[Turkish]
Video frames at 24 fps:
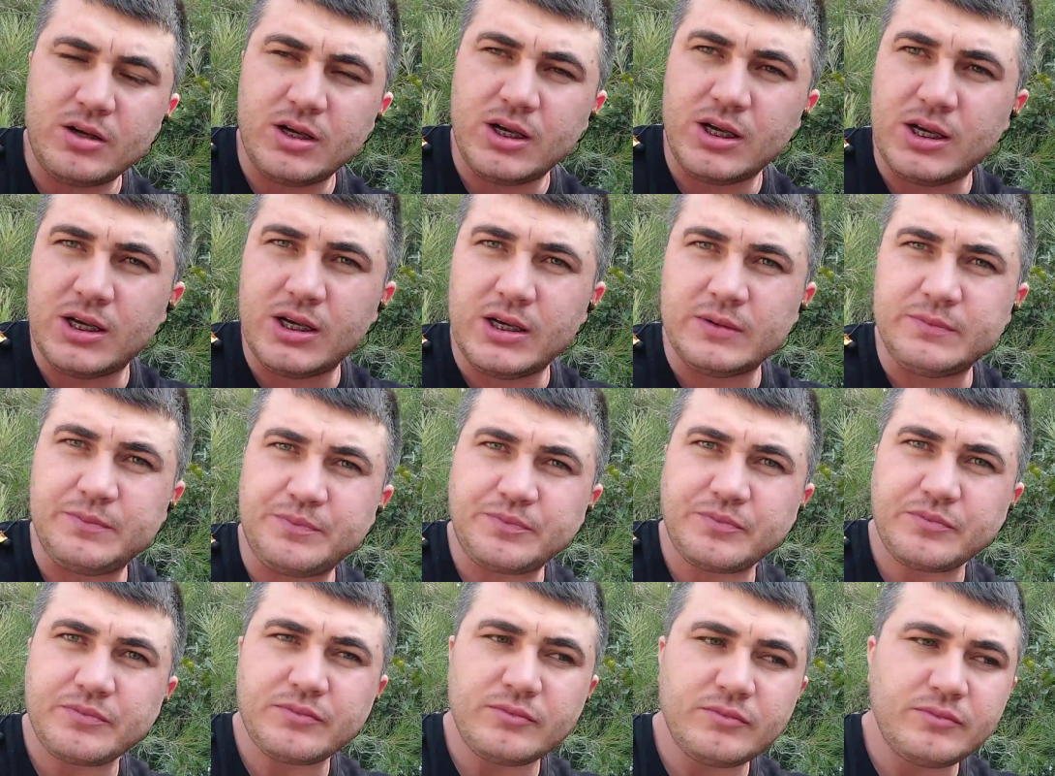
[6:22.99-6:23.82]
Ee,
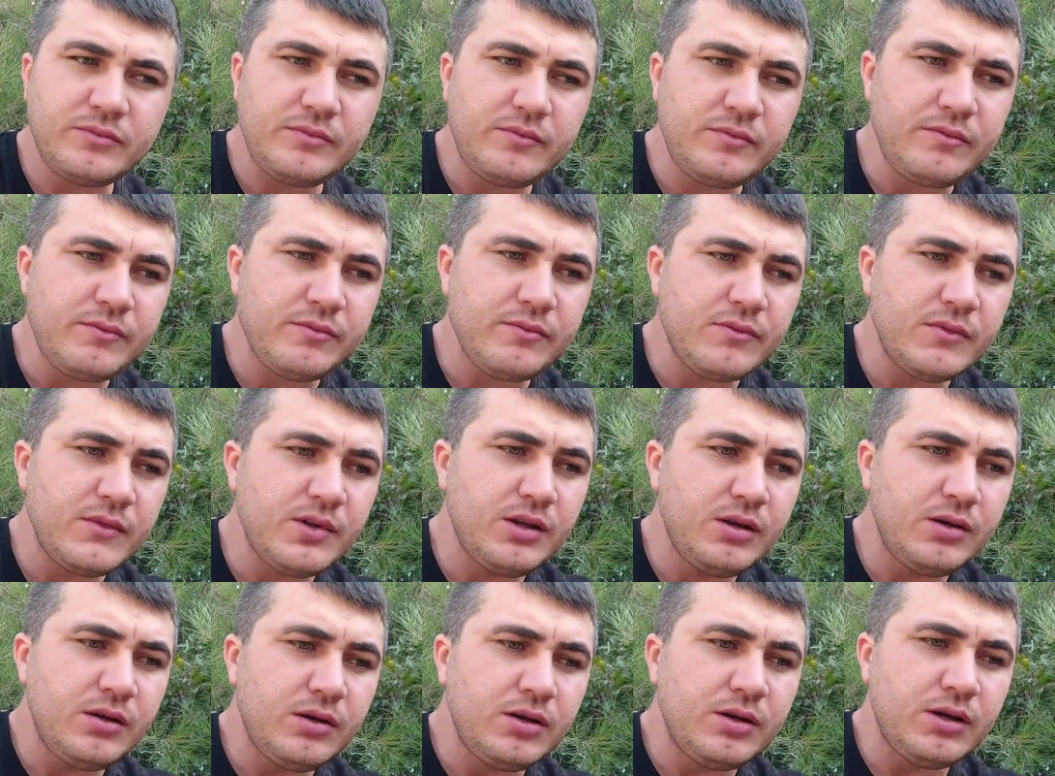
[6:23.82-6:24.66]

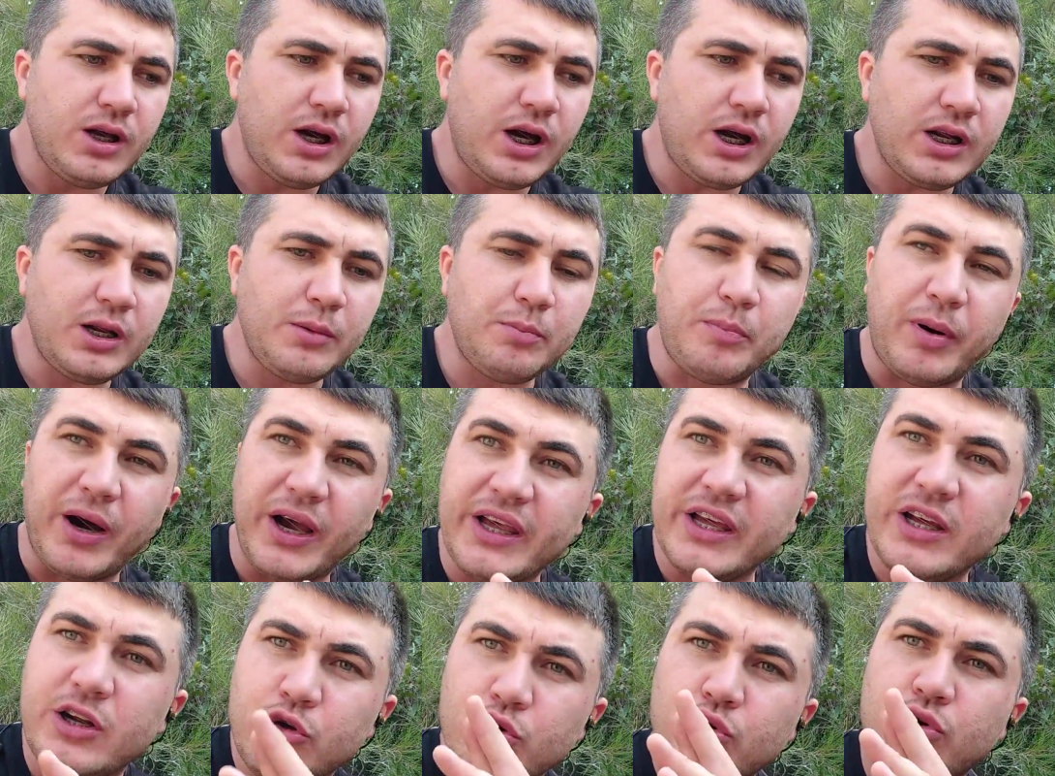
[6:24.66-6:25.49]
yani
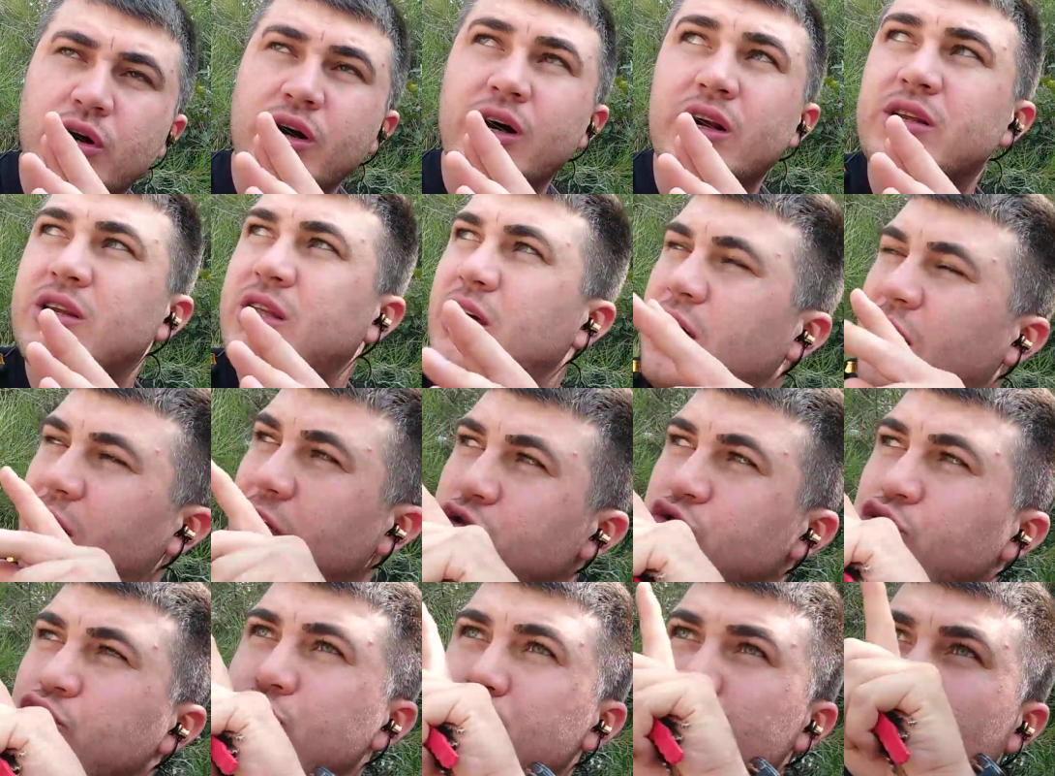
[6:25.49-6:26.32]
bayır yukarıda
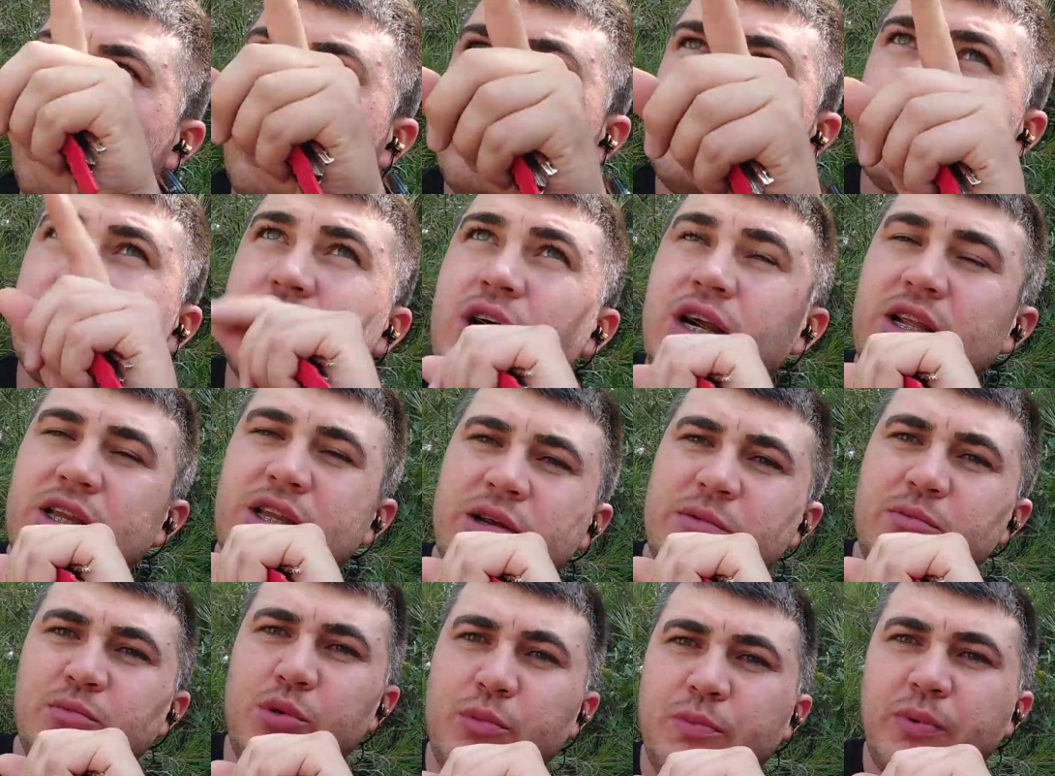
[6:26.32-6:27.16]
az önce
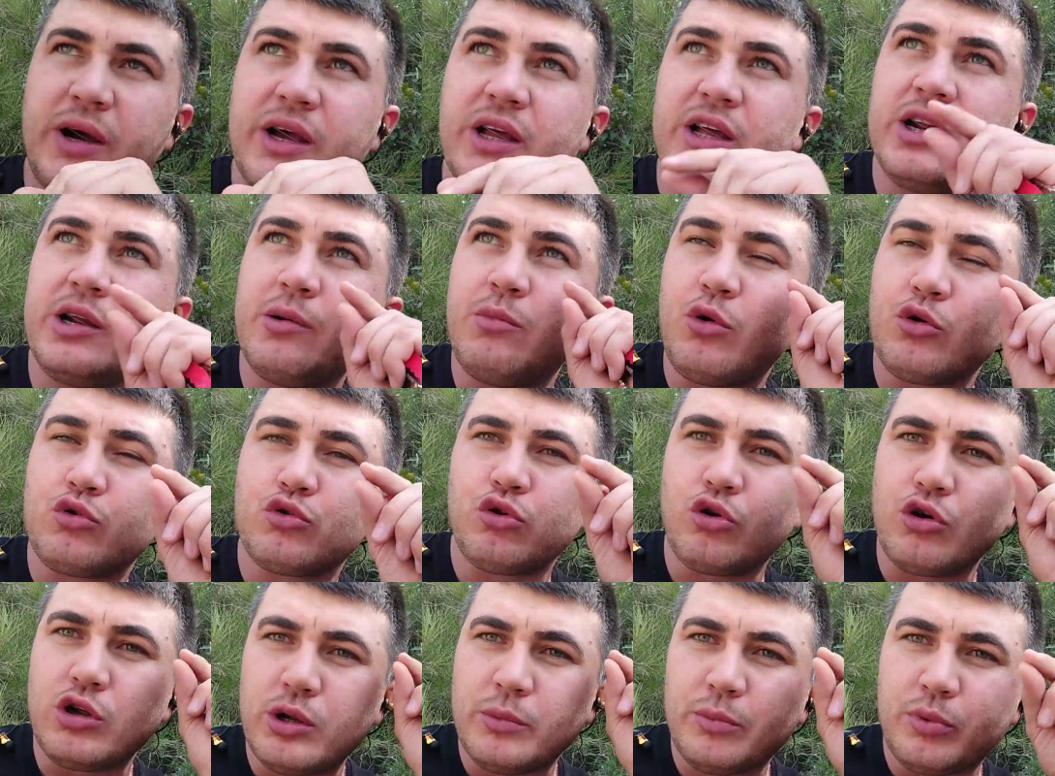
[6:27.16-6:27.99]
gösterdiğim bu bayırı
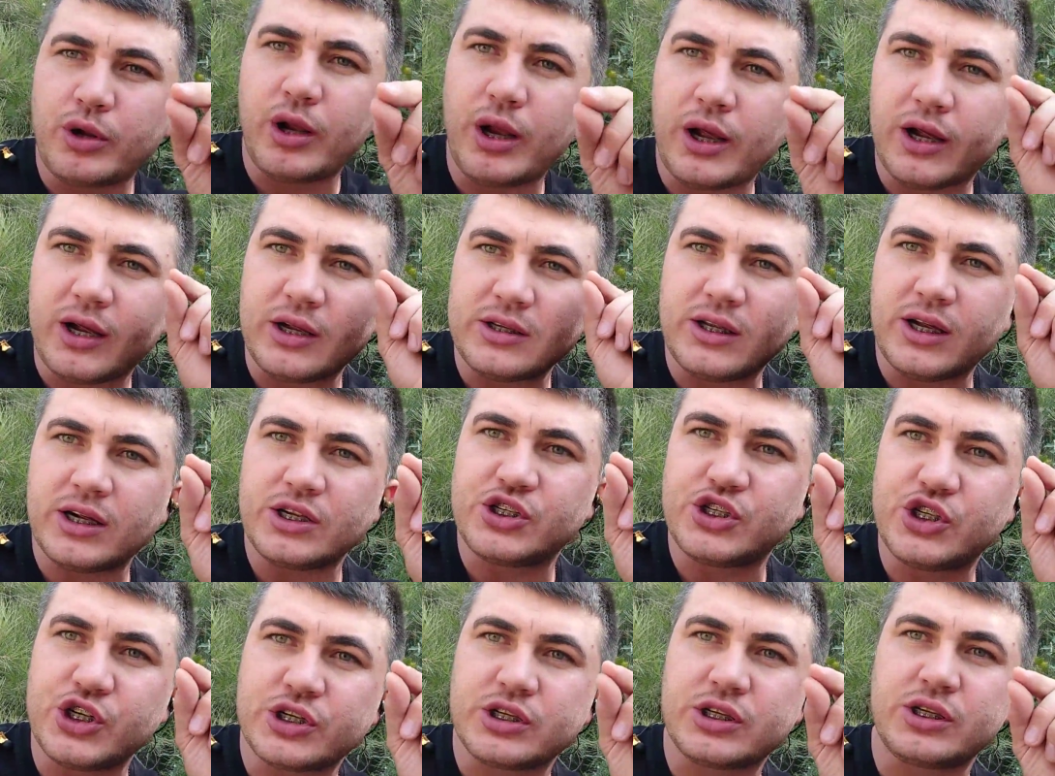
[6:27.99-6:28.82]
motorla buraya kadar
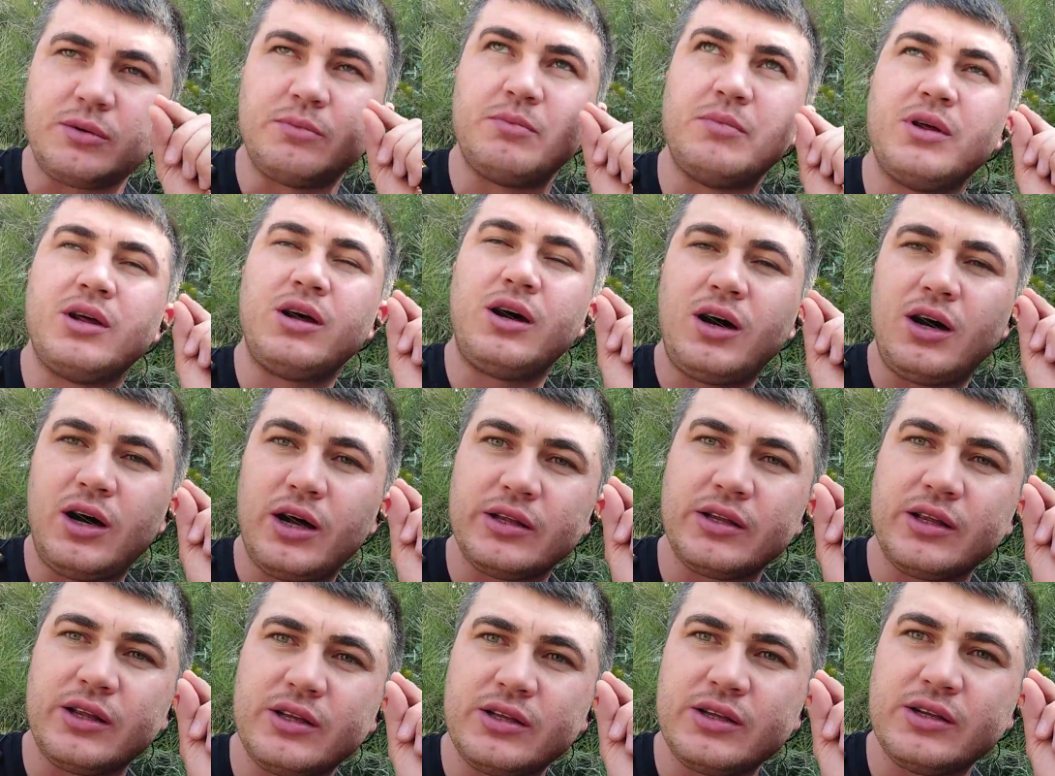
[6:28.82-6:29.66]
çıktım.
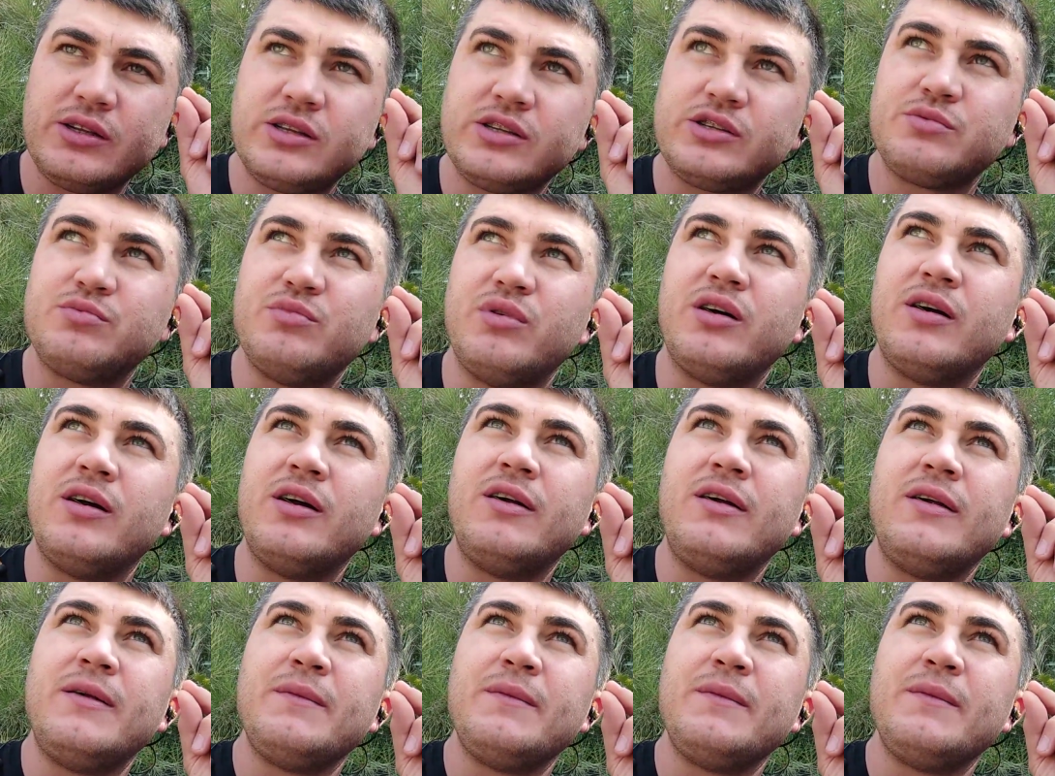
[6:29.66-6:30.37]
Anladınız mı?